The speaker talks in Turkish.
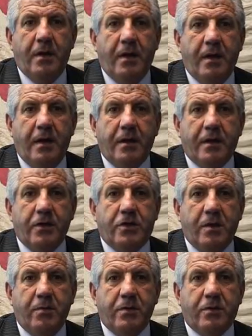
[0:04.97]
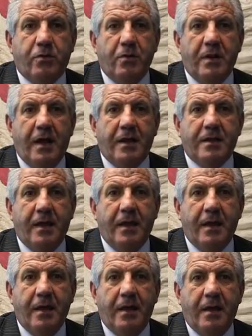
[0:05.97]
Ee, geçtiğimiz
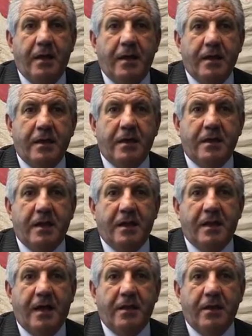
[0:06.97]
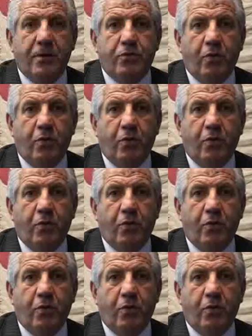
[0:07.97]
günlerde İngiltere'den